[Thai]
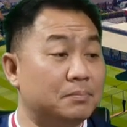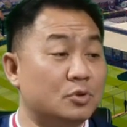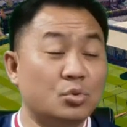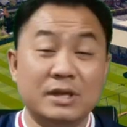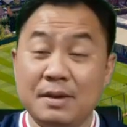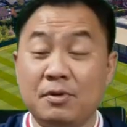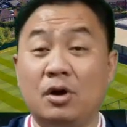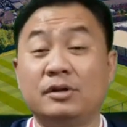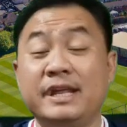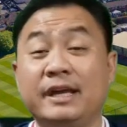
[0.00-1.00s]
ลูกทีมขอ
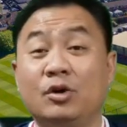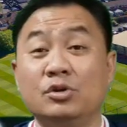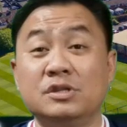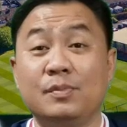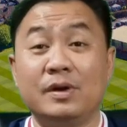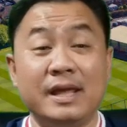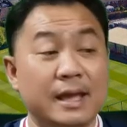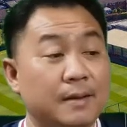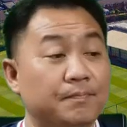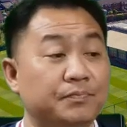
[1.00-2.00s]
งดีโก้ซิโมเน่
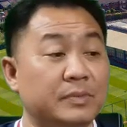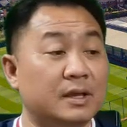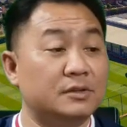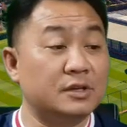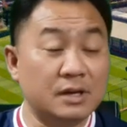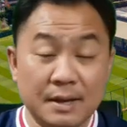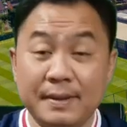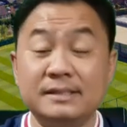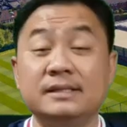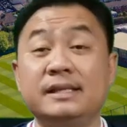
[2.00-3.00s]
เจอกับแม
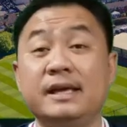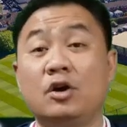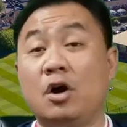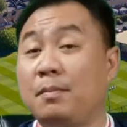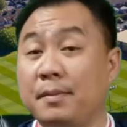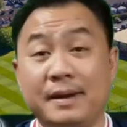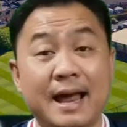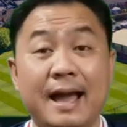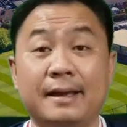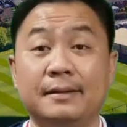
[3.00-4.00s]
นซิตี้คองบอลไม่ได้